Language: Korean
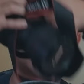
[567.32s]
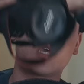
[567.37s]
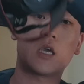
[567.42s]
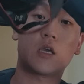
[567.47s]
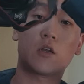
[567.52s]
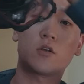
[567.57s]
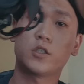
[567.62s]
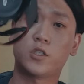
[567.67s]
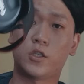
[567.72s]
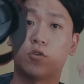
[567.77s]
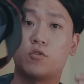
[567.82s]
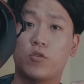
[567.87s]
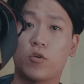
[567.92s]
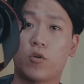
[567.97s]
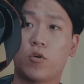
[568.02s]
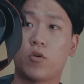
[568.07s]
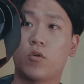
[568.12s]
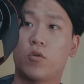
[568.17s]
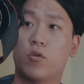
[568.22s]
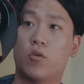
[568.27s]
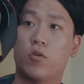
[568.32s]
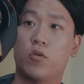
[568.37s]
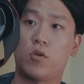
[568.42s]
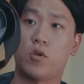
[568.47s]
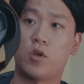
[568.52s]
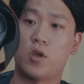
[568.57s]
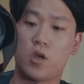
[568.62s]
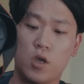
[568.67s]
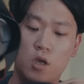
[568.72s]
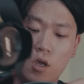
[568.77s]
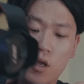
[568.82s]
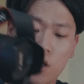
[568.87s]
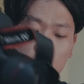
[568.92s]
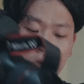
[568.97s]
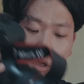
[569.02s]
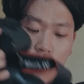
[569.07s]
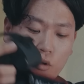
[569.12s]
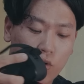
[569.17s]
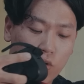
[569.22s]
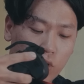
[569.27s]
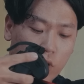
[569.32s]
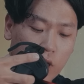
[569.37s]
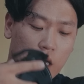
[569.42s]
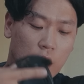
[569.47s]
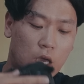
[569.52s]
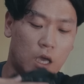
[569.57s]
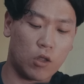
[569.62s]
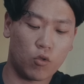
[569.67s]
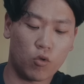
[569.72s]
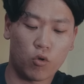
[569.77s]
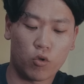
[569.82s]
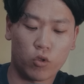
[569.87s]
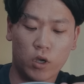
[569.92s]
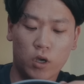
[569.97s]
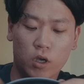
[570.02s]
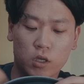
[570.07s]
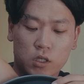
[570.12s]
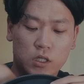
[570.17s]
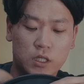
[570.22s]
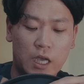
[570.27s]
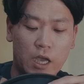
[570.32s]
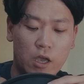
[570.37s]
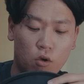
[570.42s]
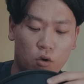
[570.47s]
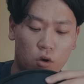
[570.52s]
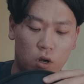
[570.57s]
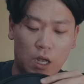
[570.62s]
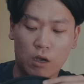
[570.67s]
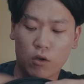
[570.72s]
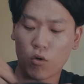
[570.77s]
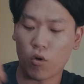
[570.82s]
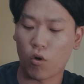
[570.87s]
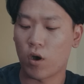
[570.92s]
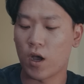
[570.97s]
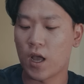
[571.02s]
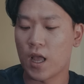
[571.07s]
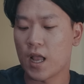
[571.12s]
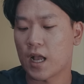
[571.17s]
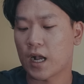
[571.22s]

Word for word: 이런 식으로 이렇게도 넣어서 사용을 하고,